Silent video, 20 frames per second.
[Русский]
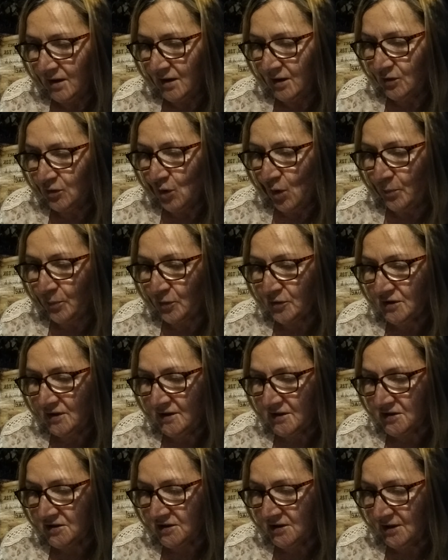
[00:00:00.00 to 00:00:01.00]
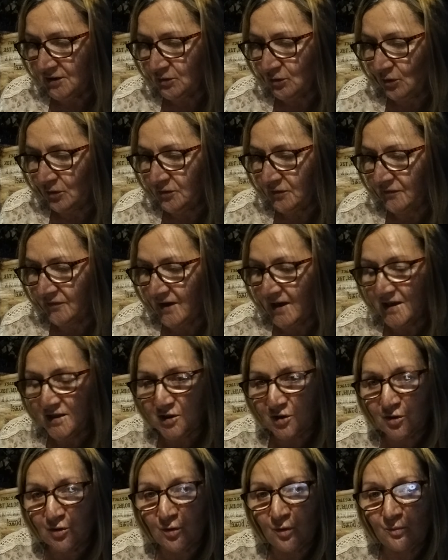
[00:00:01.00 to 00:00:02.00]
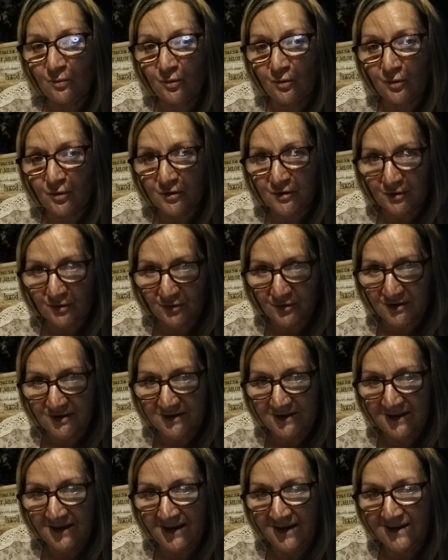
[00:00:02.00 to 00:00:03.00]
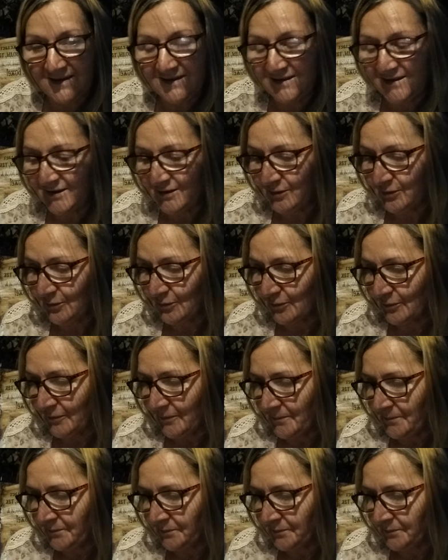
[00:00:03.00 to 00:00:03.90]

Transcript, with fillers: Но подлежит он вечному осуждению.